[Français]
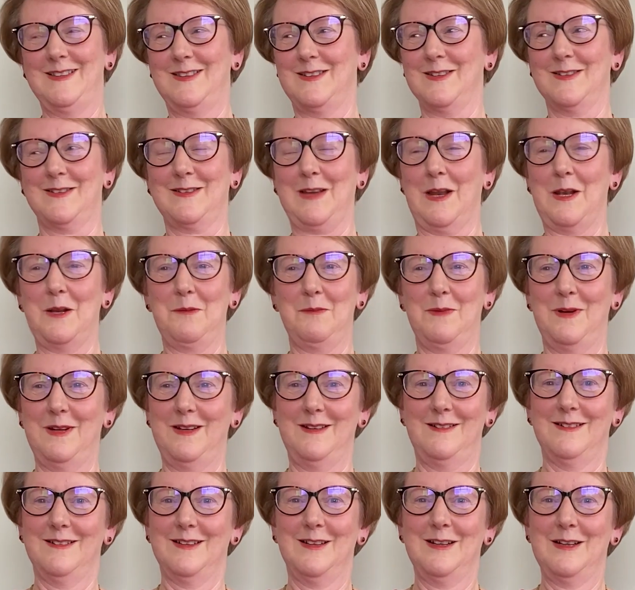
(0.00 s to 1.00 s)
Comme pour me
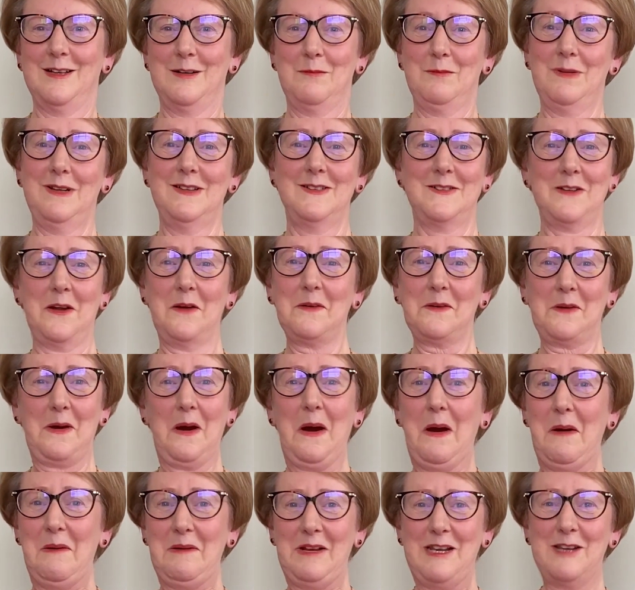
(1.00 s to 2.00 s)
dire « Ne pars
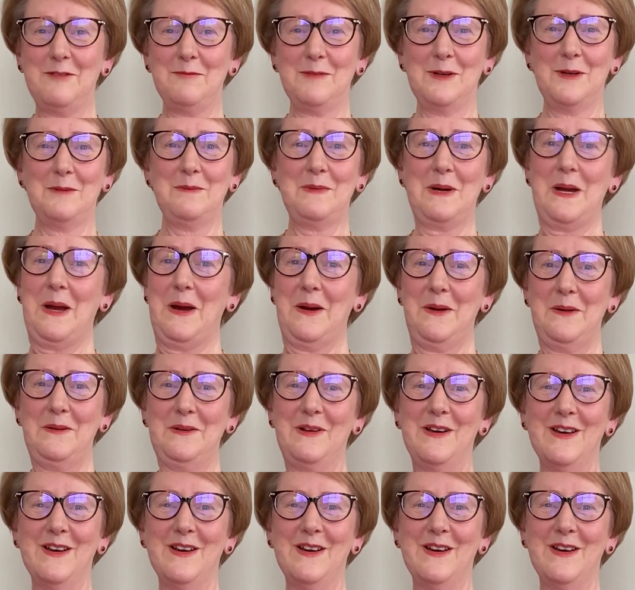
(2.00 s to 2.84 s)
pas, ne me laisse pas seul